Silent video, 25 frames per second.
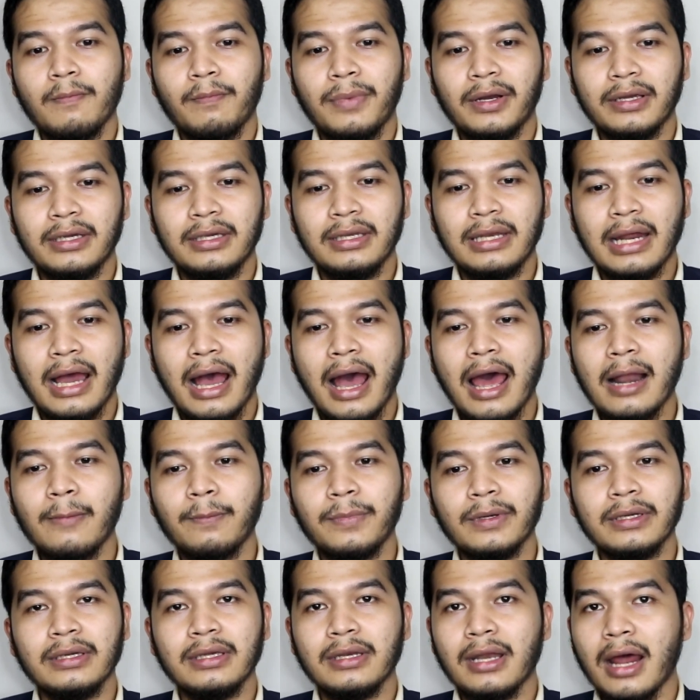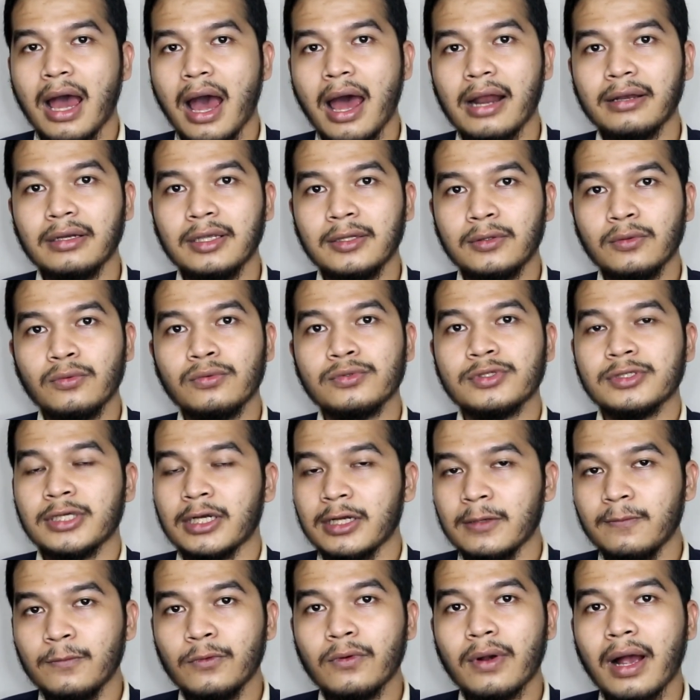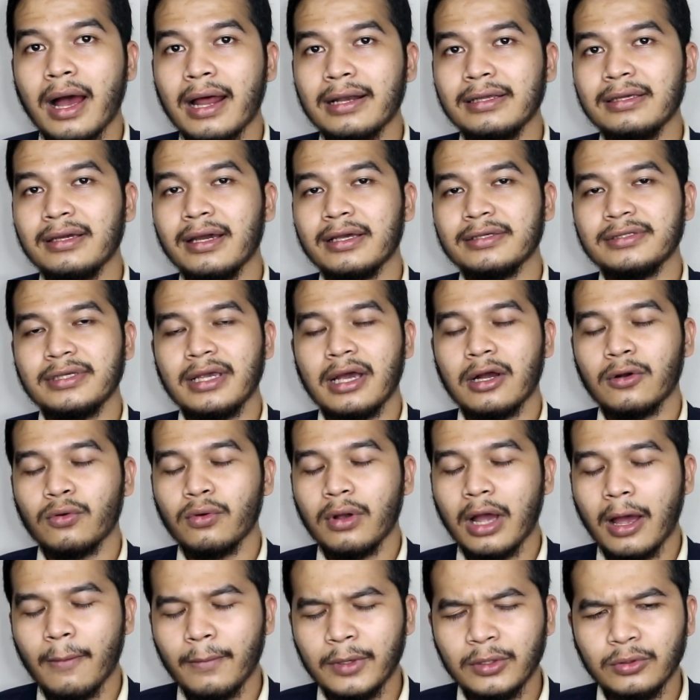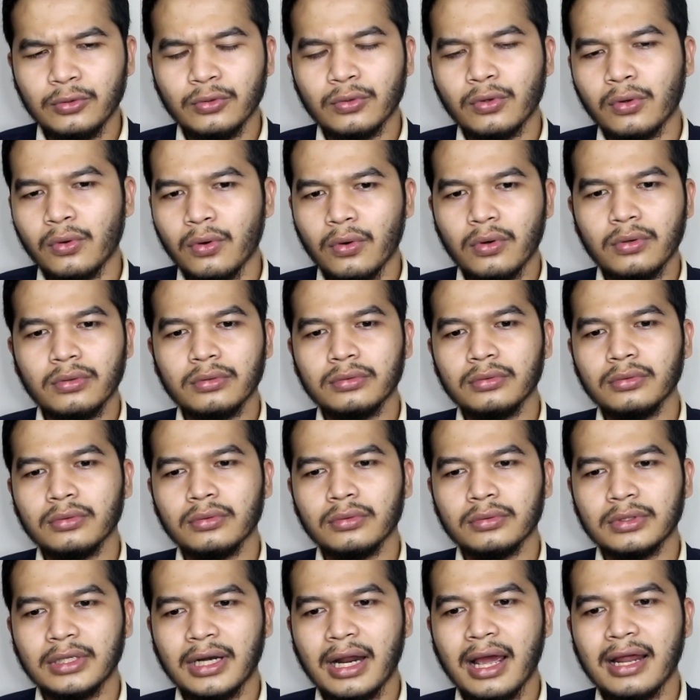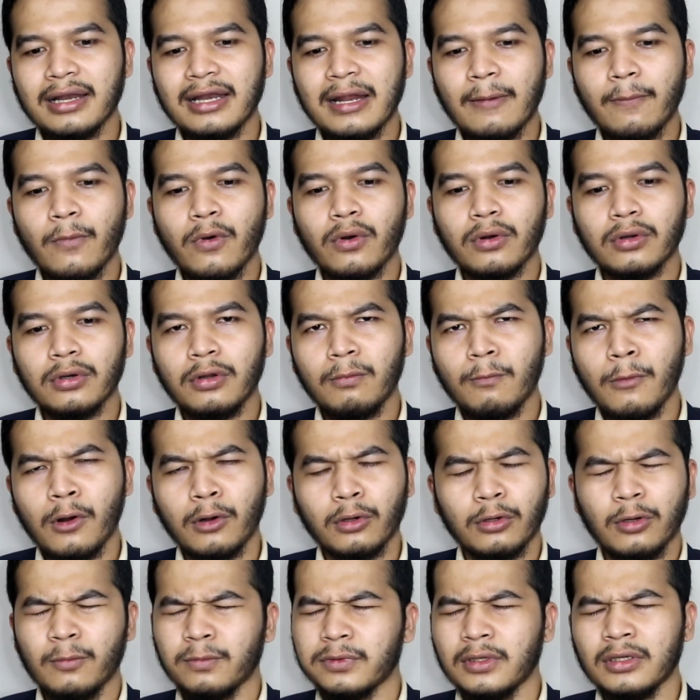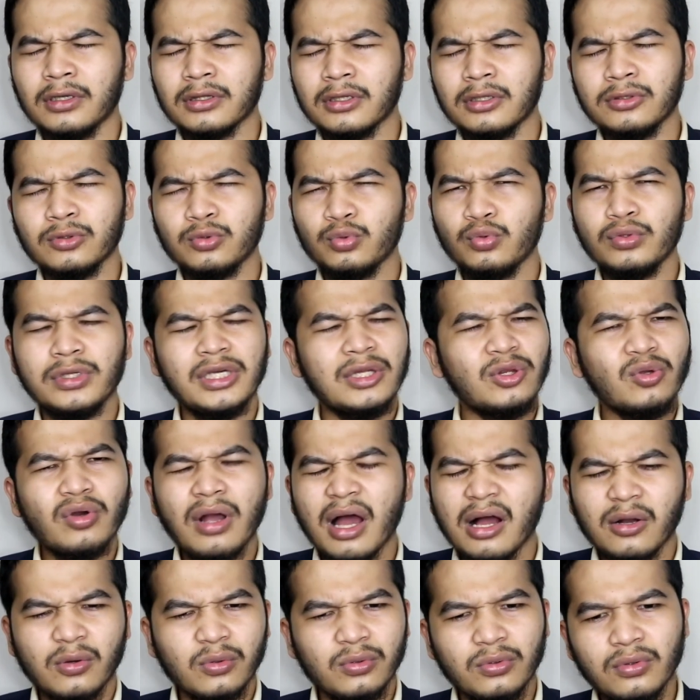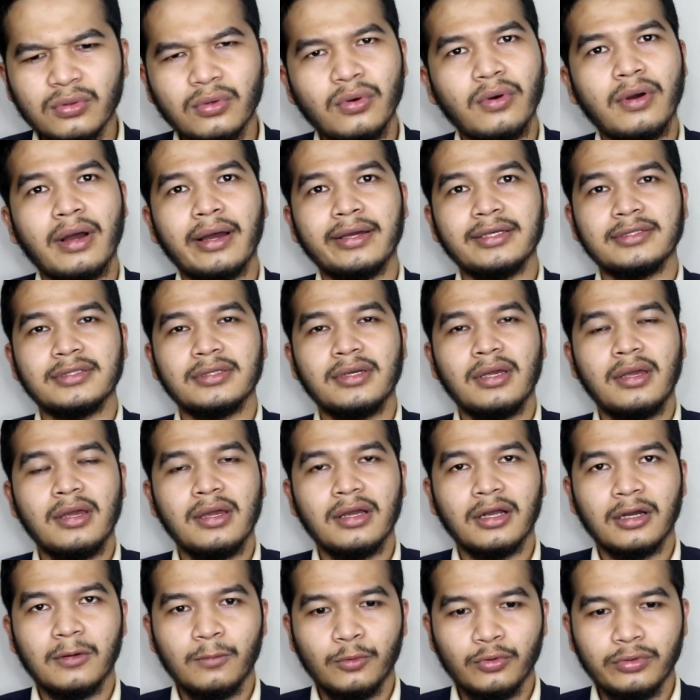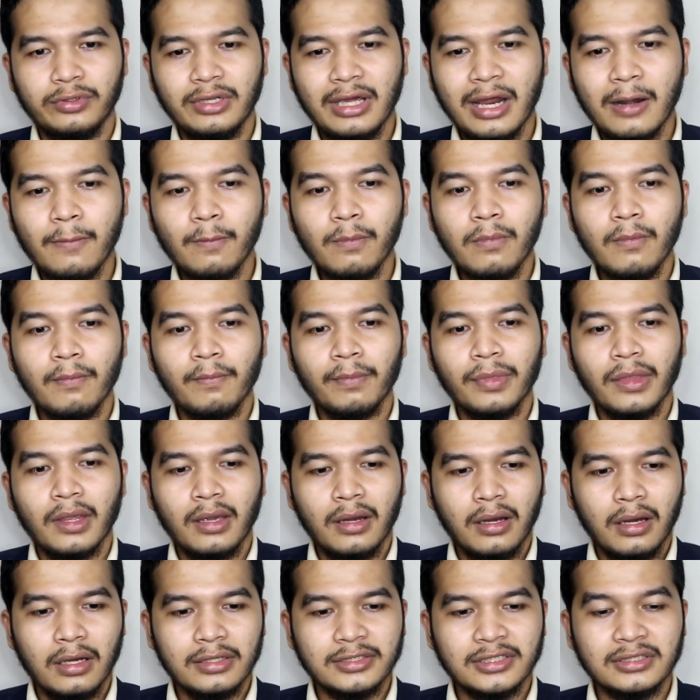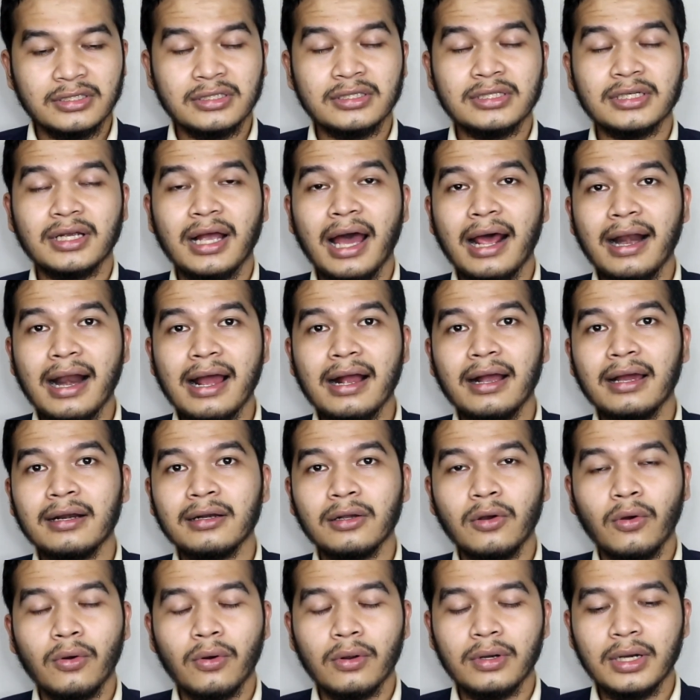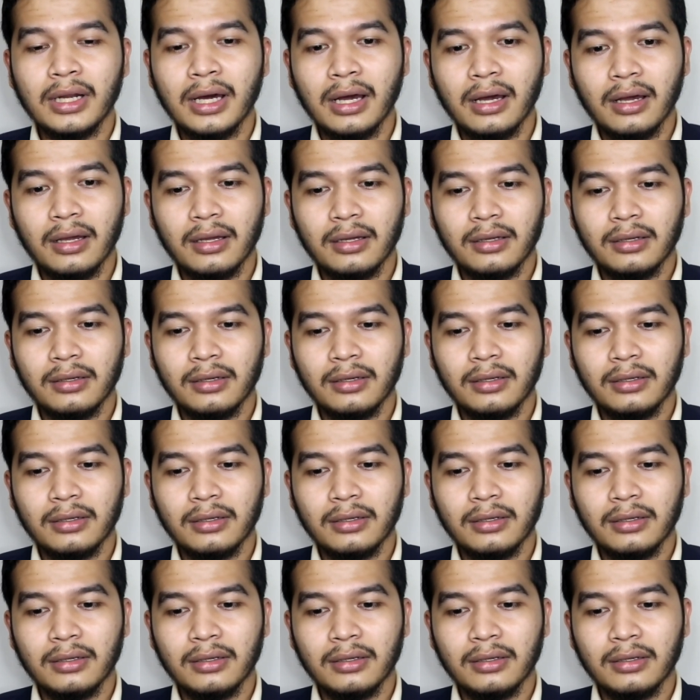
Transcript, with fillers: penghinaan-penghinaan itu seribu kali guys ya aku nggak mendukung terhadap oknum-oknum tertentu itu nggak aku dukung guys kemudian Eh, sekarang kan corona.